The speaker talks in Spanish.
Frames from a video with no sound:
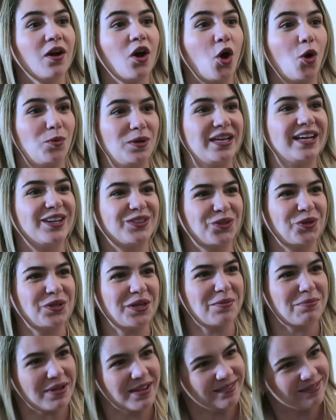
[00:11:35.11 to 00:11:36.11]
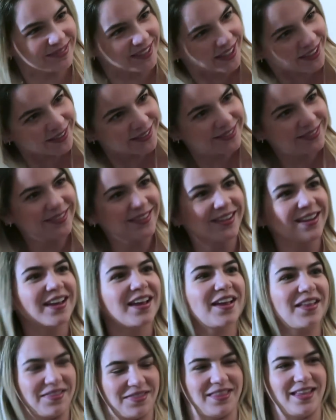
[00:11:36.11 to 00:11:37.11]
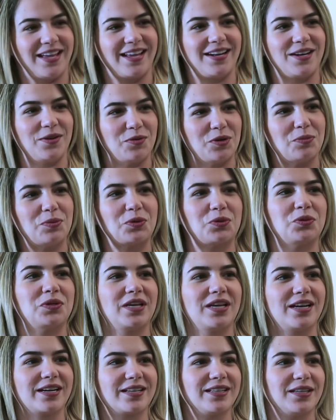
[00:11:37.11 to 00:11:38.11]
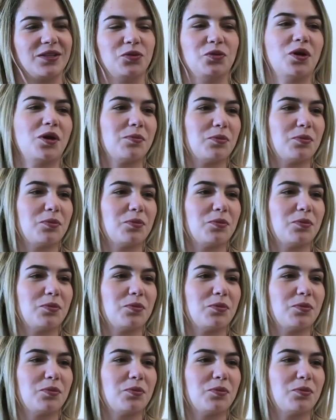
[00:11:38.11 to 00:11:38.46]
obligatoriamente darle una oportunidad a la arquitectura.